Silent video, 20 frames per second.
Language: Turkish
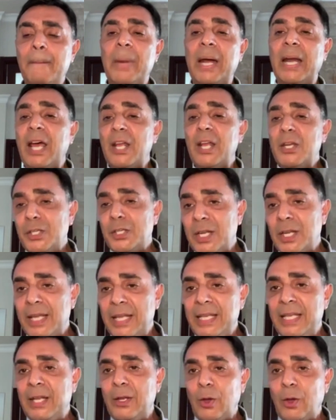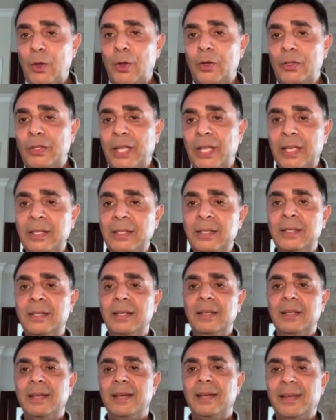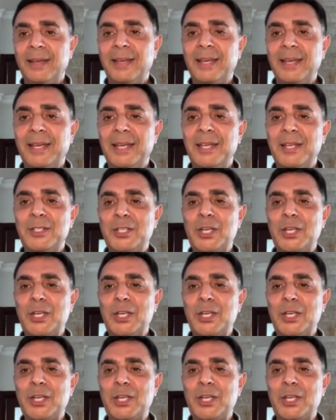Maraş'la ilgili örneğin evet.